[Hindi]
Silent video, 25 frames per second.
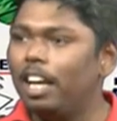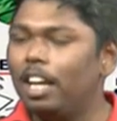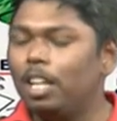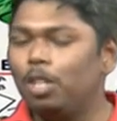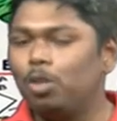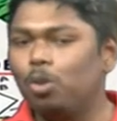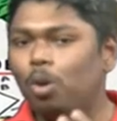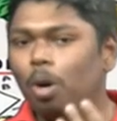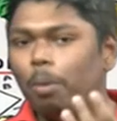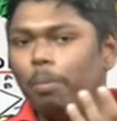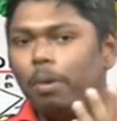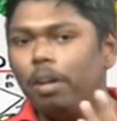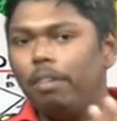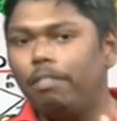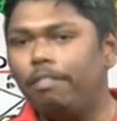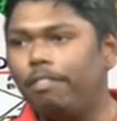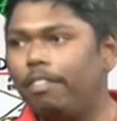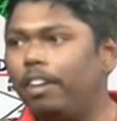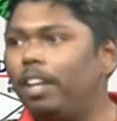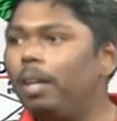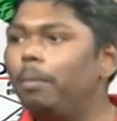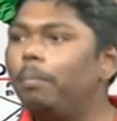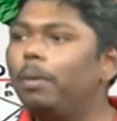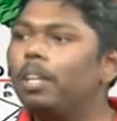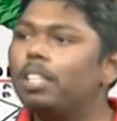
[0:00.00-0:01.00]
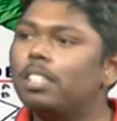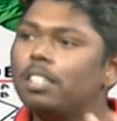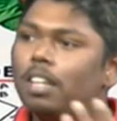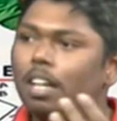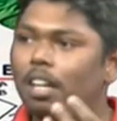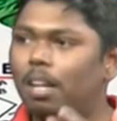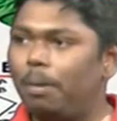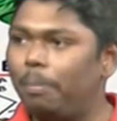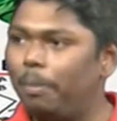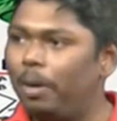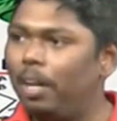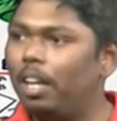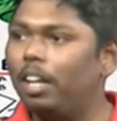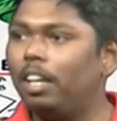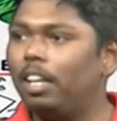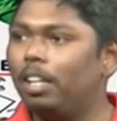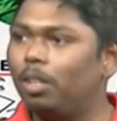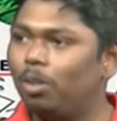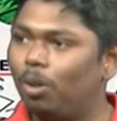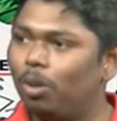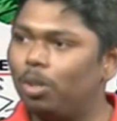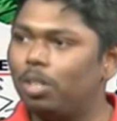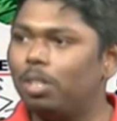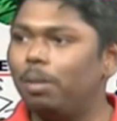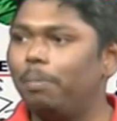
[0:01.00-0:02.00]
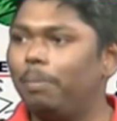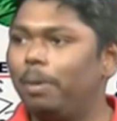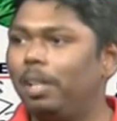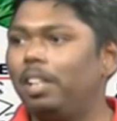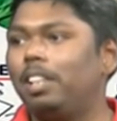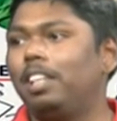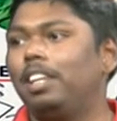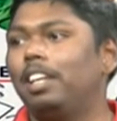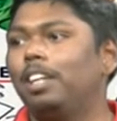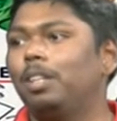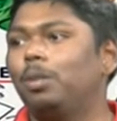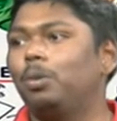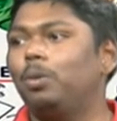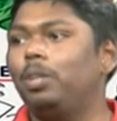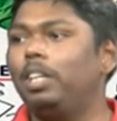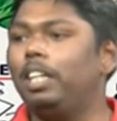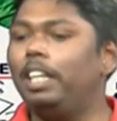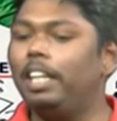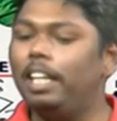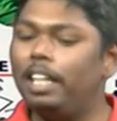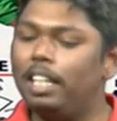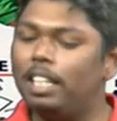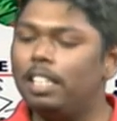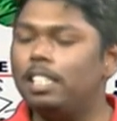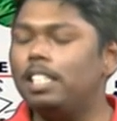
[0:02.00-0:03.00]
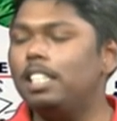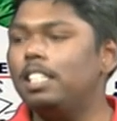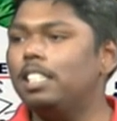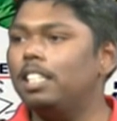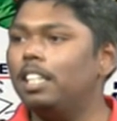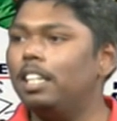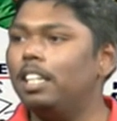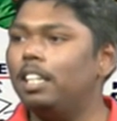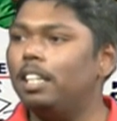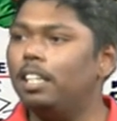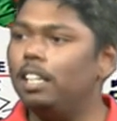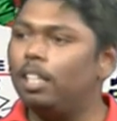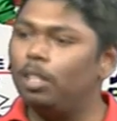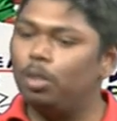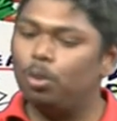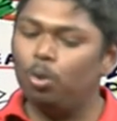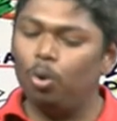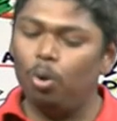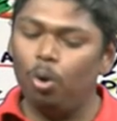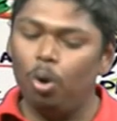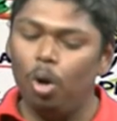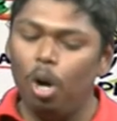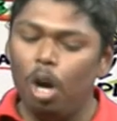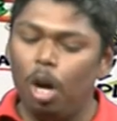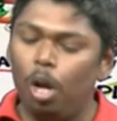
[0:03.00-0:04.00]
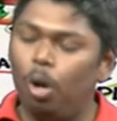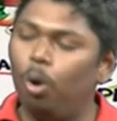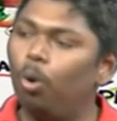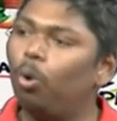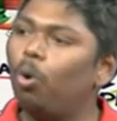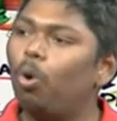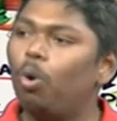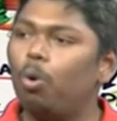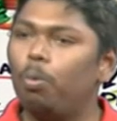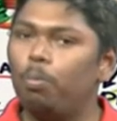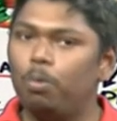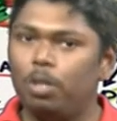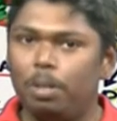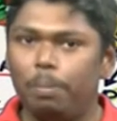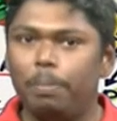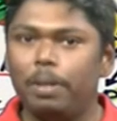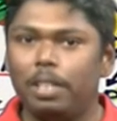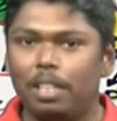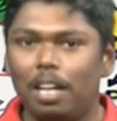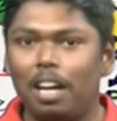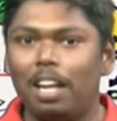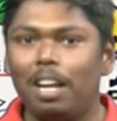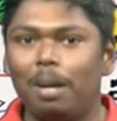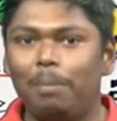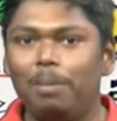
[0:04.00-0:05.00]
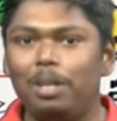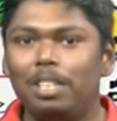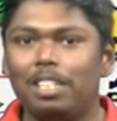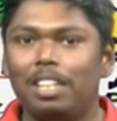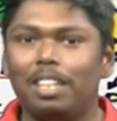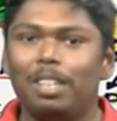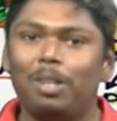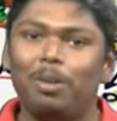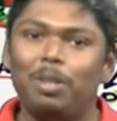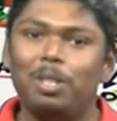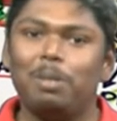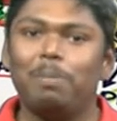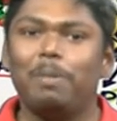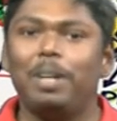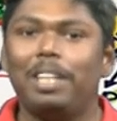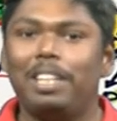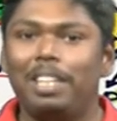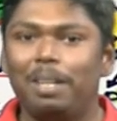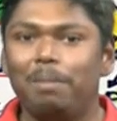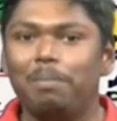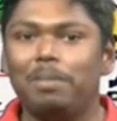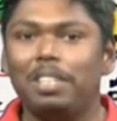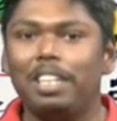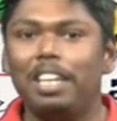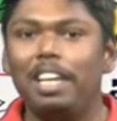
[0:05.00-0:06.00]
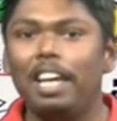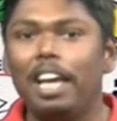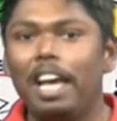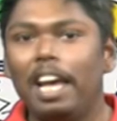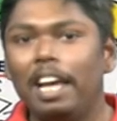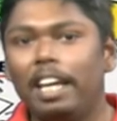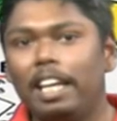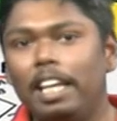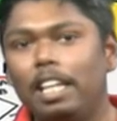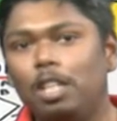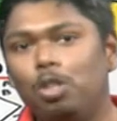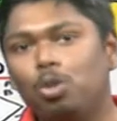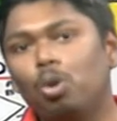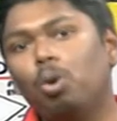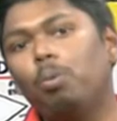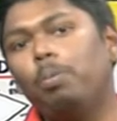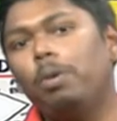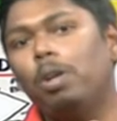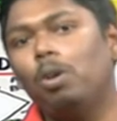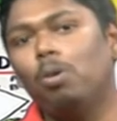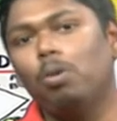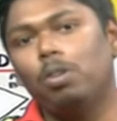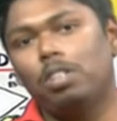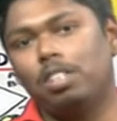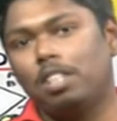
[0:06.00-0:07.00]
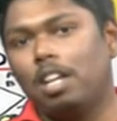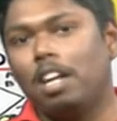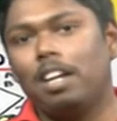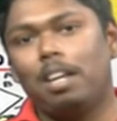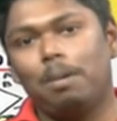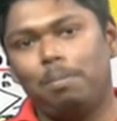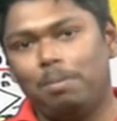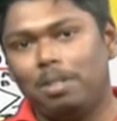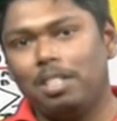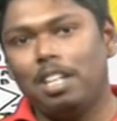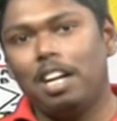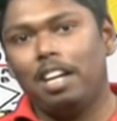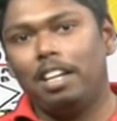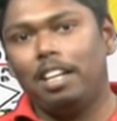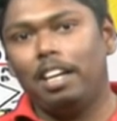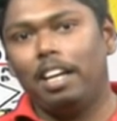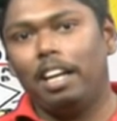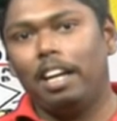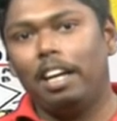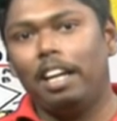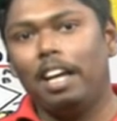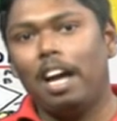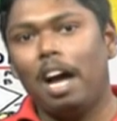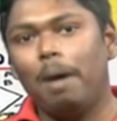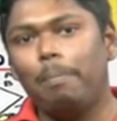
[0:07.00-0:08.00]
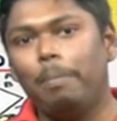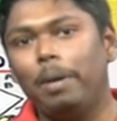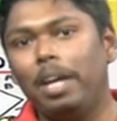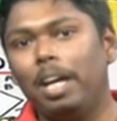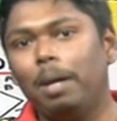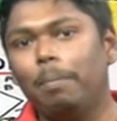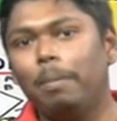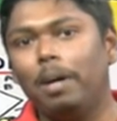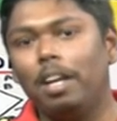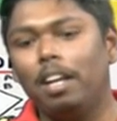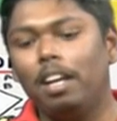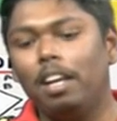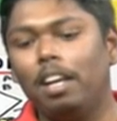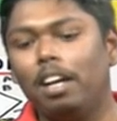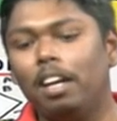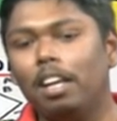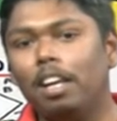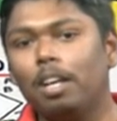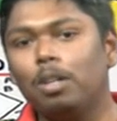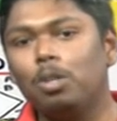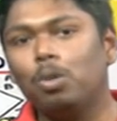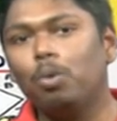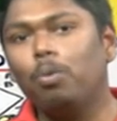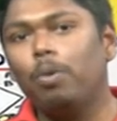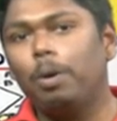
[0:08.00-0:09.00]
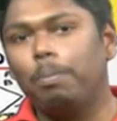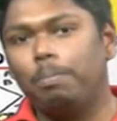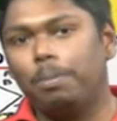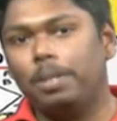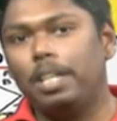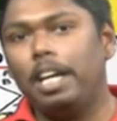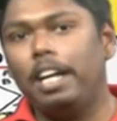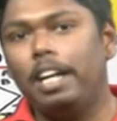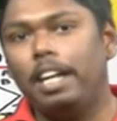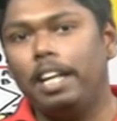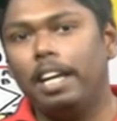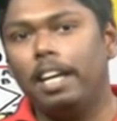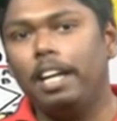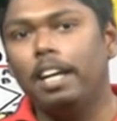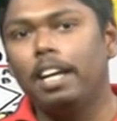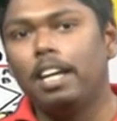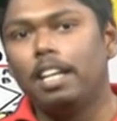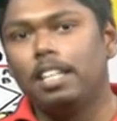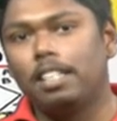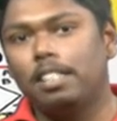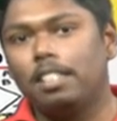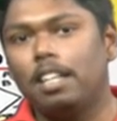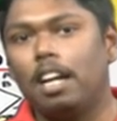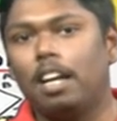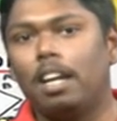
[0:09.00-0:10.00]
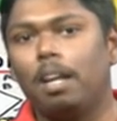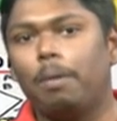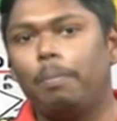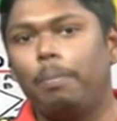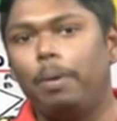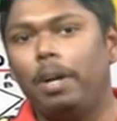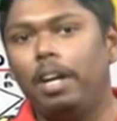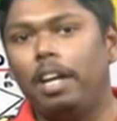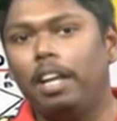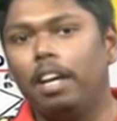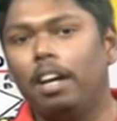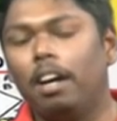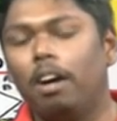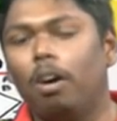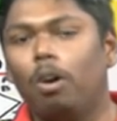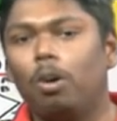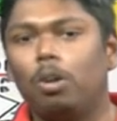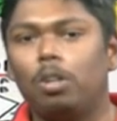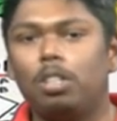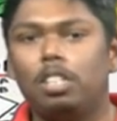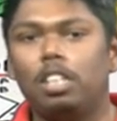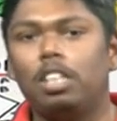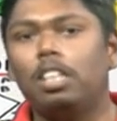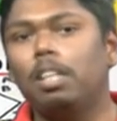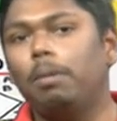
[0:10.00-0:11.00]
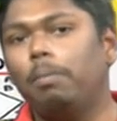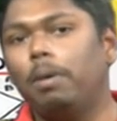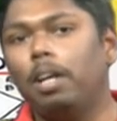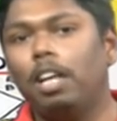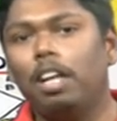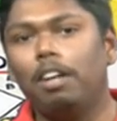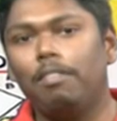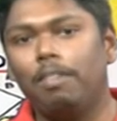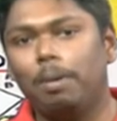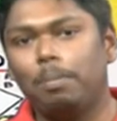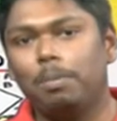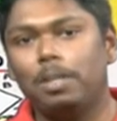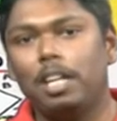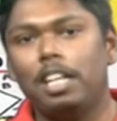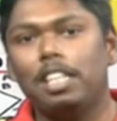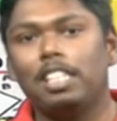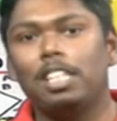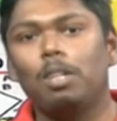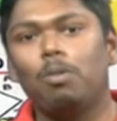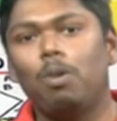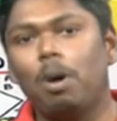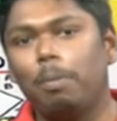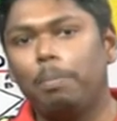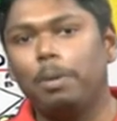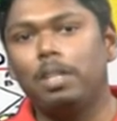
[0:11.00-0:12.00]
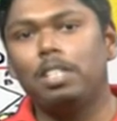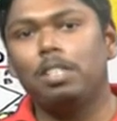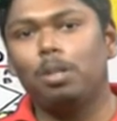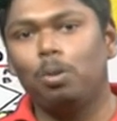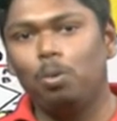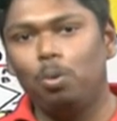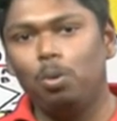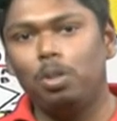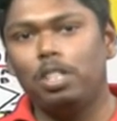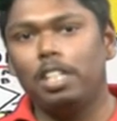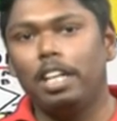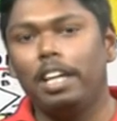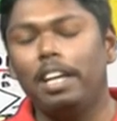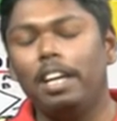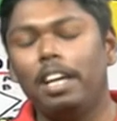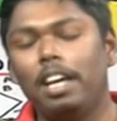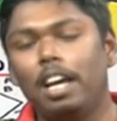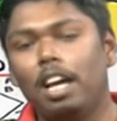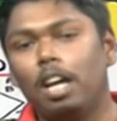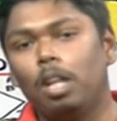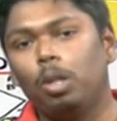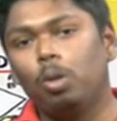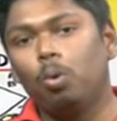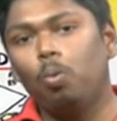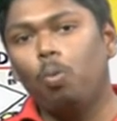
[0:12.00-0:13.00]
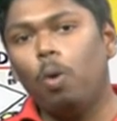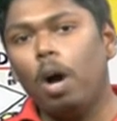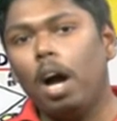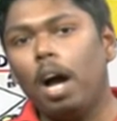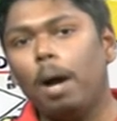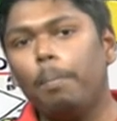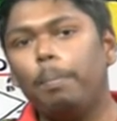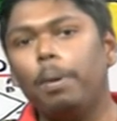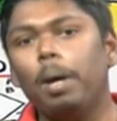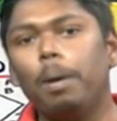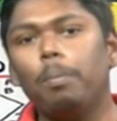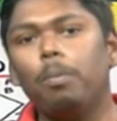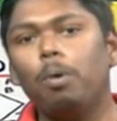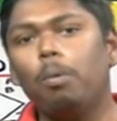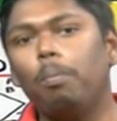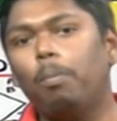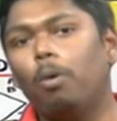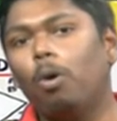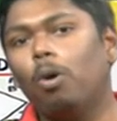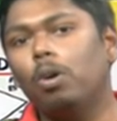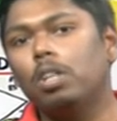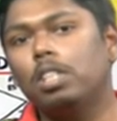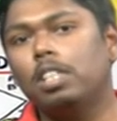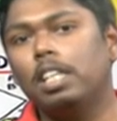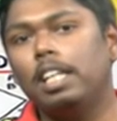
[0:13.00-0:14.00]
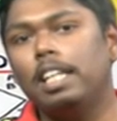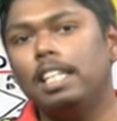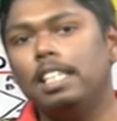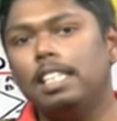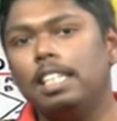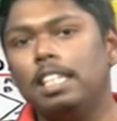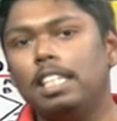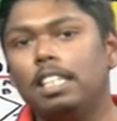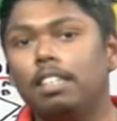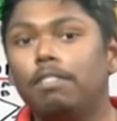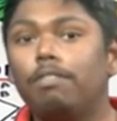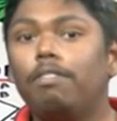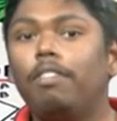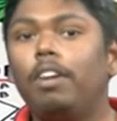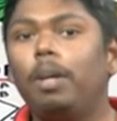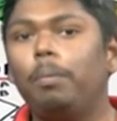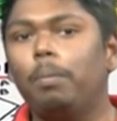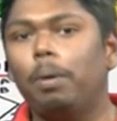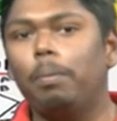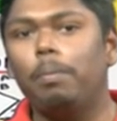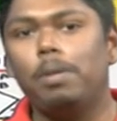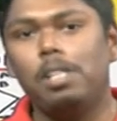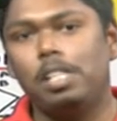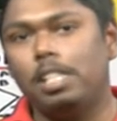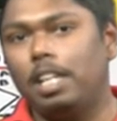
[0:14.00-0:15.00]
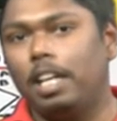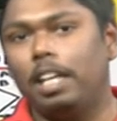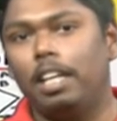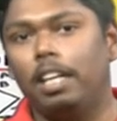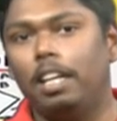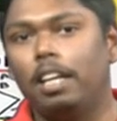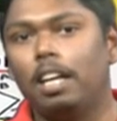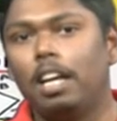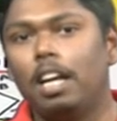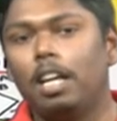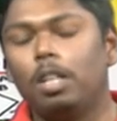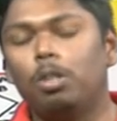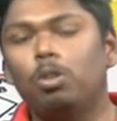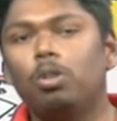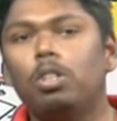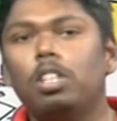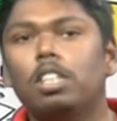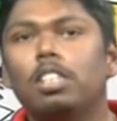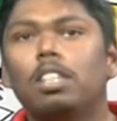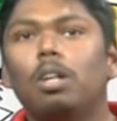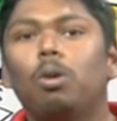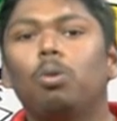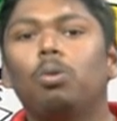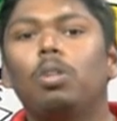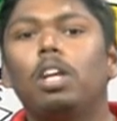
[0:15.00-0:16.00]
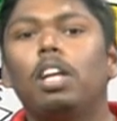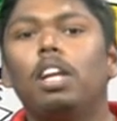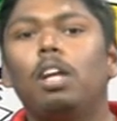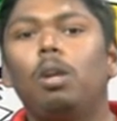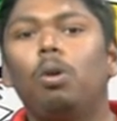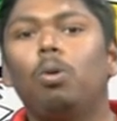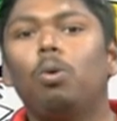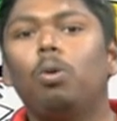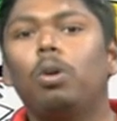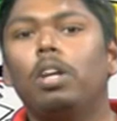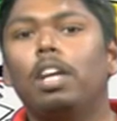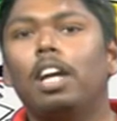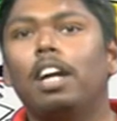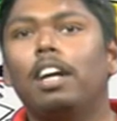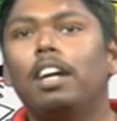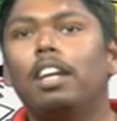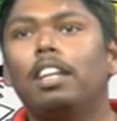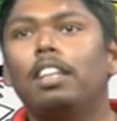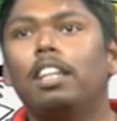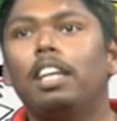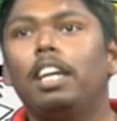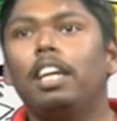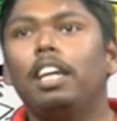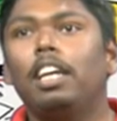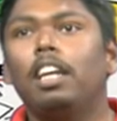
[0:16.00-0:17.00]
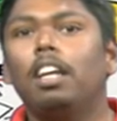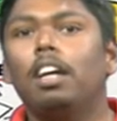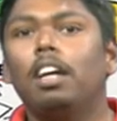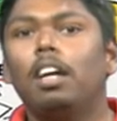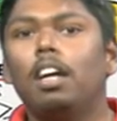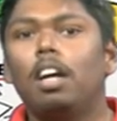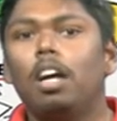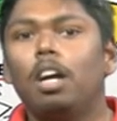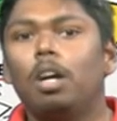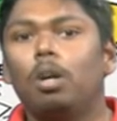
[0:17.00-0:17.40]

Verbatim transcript: जो हमें फ्री में स्टार्टअप इंडिया के तौर से मिलती है तो ये चीज़ है जो लोगों को मुझे बताना भी चाहता हूँ इस माध्यम से से कि जो भी लोग स्टार्टअप स्टार्ट कर रहे हैं आप एक बार अलग अलग जो वेबसाइट है स्टार्टअप इंडिया और जितने भी अलग वेबसाइट्स हैं वहाँ पर जरूर जाए तो वहाँ पर आपको बहुत सारी चीज़ फ्री में मिल जाएंगी जो जैसा होता है ना लोग क्या करते हैं कि ना